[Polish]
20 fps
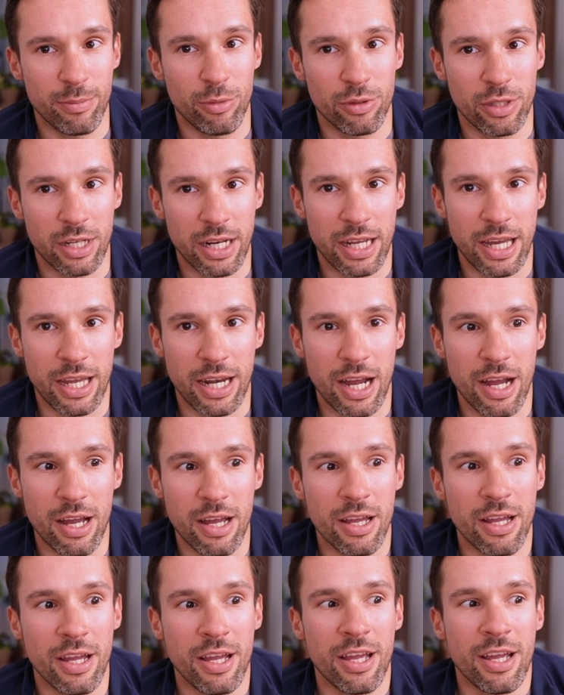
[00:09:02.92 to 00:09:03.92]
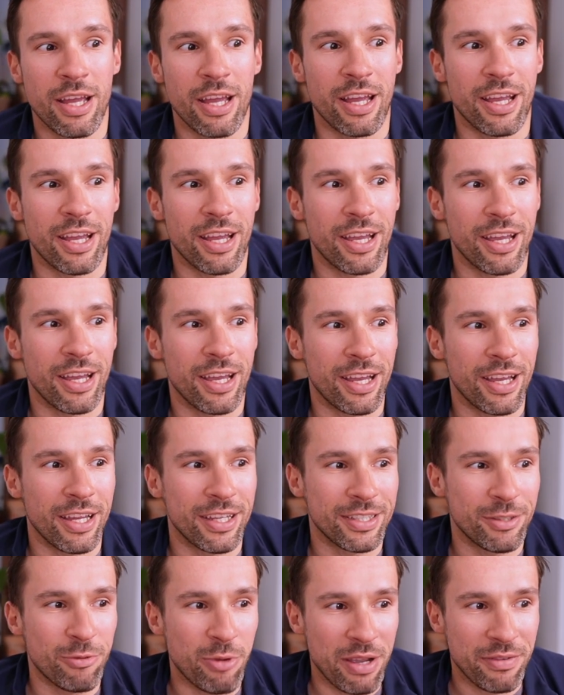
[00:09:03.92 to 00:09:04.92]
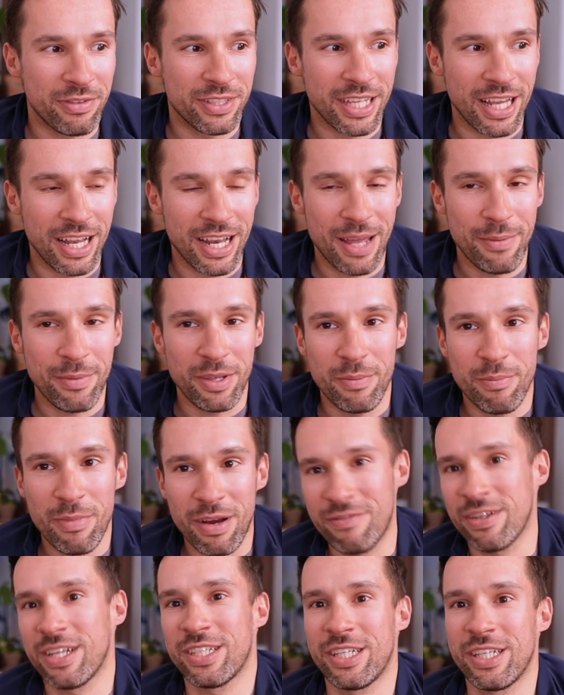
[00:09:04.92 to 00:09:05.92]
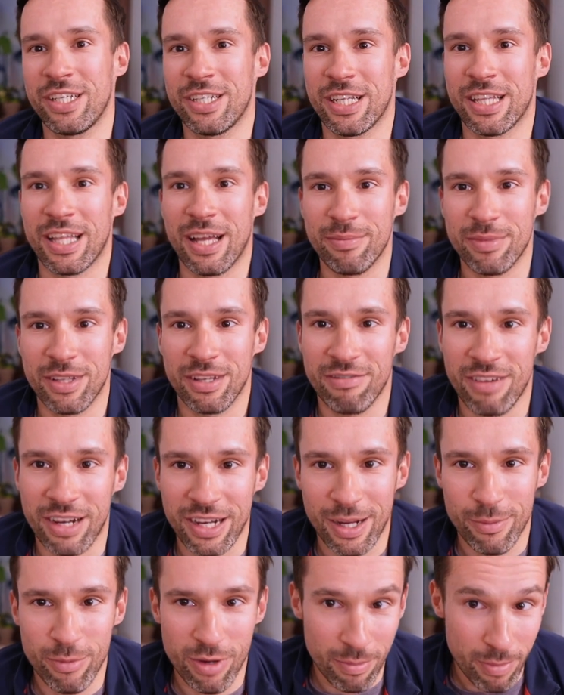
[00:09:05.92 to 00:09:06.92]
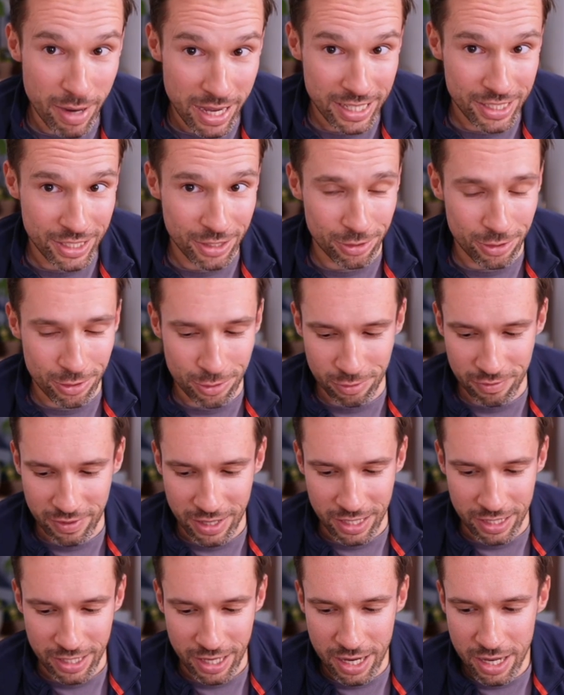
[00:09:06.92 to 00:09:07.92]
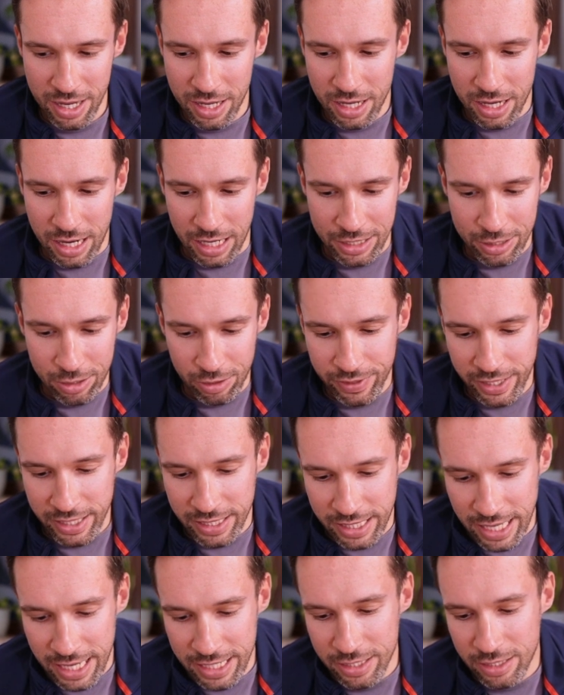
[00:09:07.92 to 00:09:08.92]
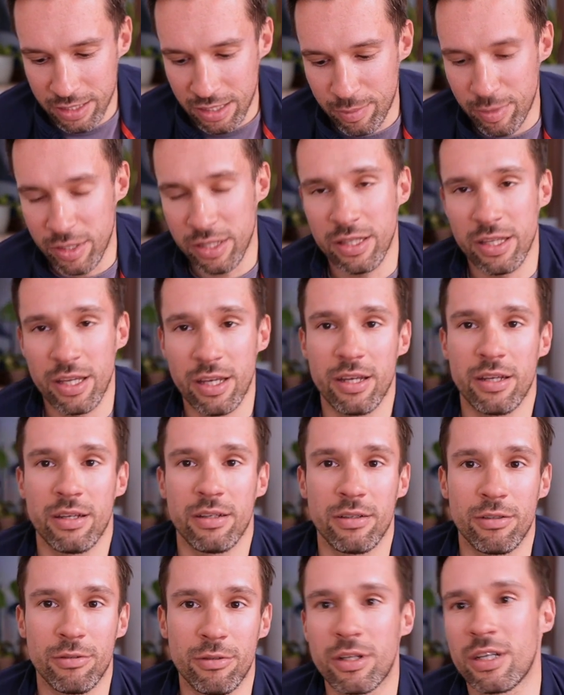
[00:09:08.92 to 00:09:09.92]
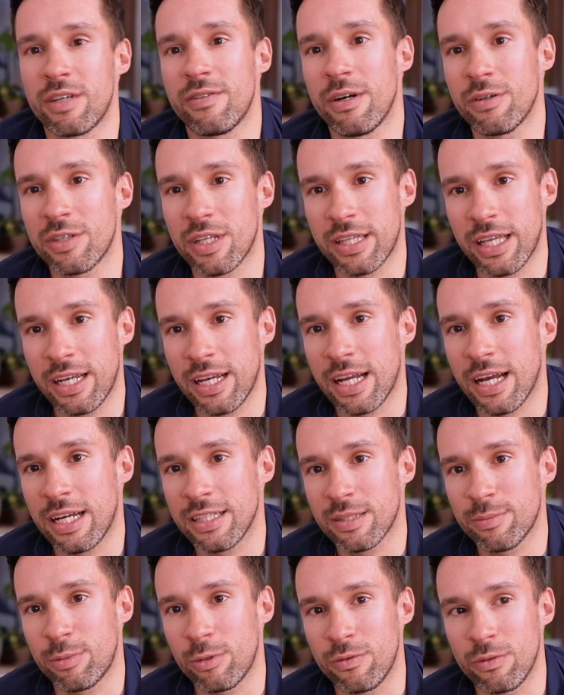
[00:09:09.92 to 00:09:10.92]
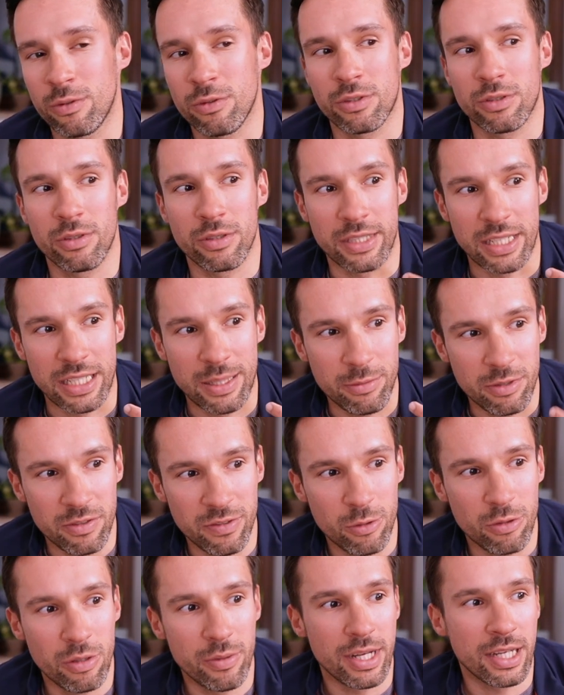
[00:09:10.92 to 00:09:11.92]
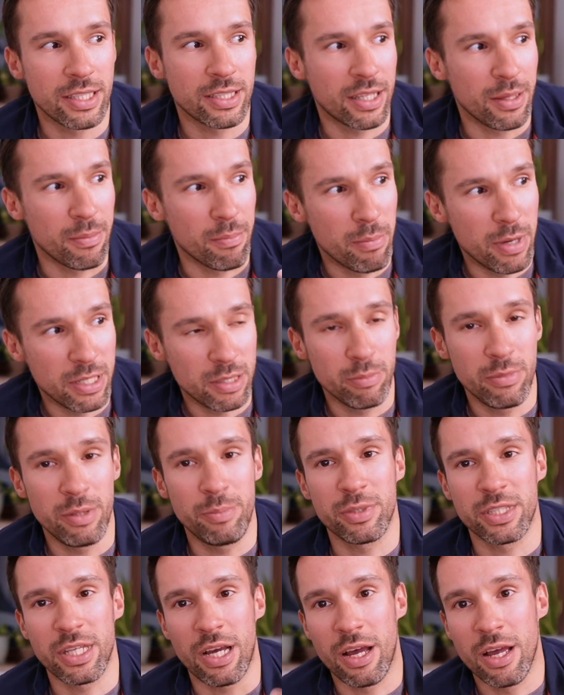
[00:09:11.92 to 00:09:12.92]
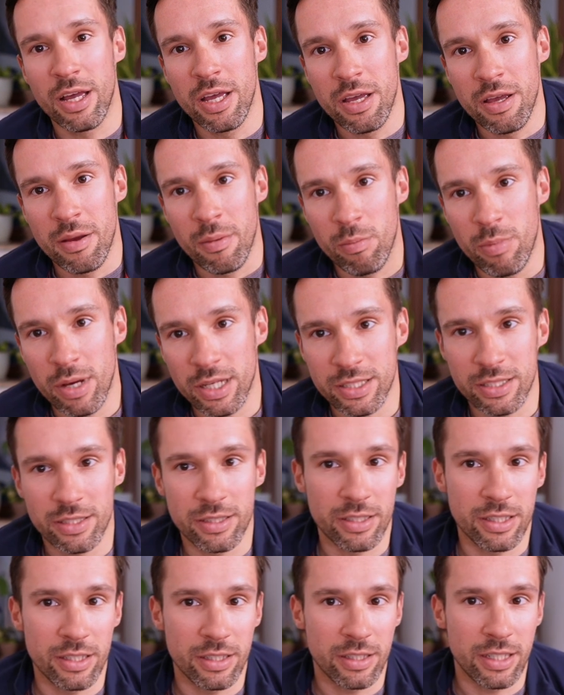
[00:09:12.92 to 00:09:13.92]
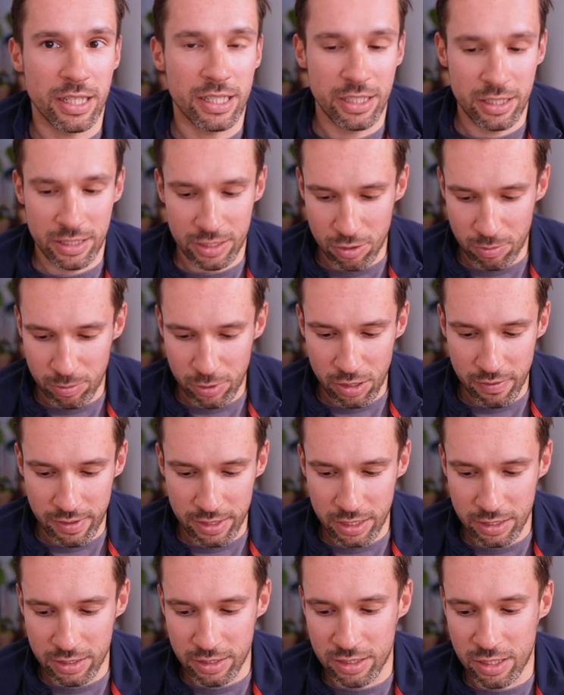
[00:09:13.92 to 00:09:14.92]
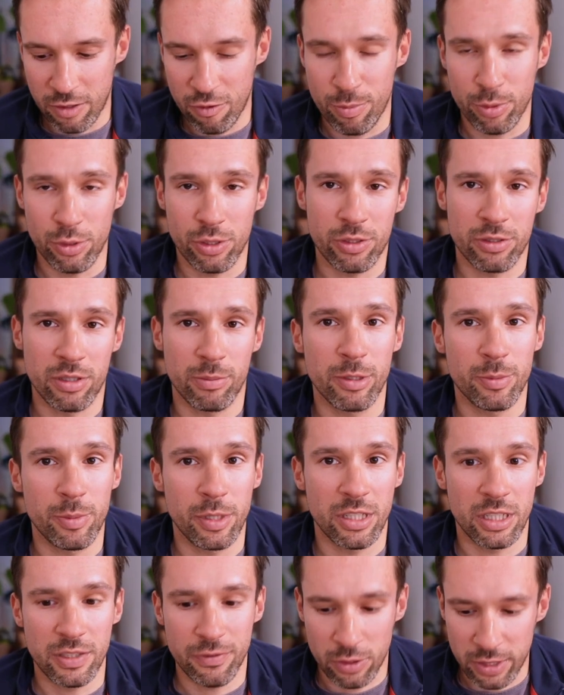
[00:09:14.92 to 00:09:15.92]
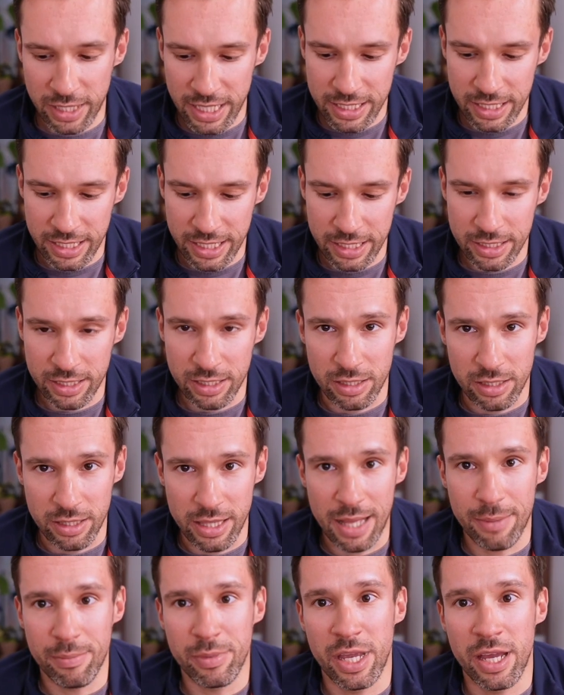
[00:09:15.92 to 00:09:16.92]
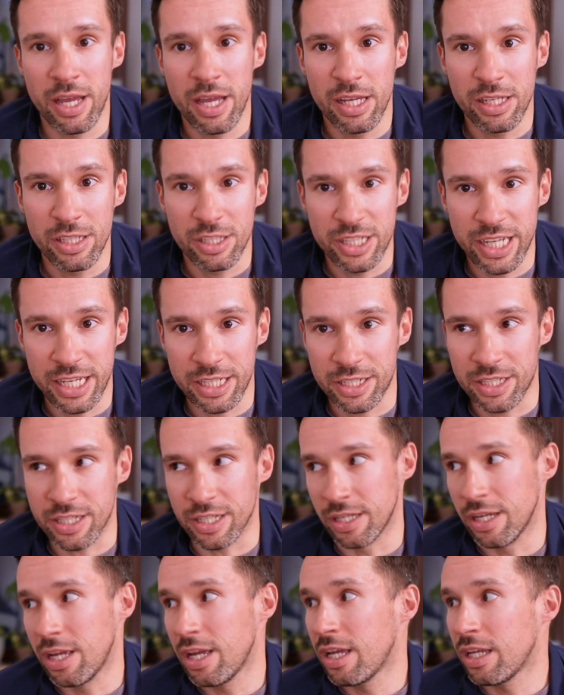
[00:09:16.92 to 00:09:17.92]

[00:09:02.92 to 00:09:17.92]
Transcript: Bontragera e, z Wavecell'em i mam wrażenie, że tamta waga była bardziej odczuwalna, aczkolwiek też nie będę ukrywał, że ten kask, porównując to z takim zwykłym kaskiem bez MIPSa, bez e, jakichś skomplikowanych systemów podnoszących bezpieczeństwo, też jest dla mnie cięższy.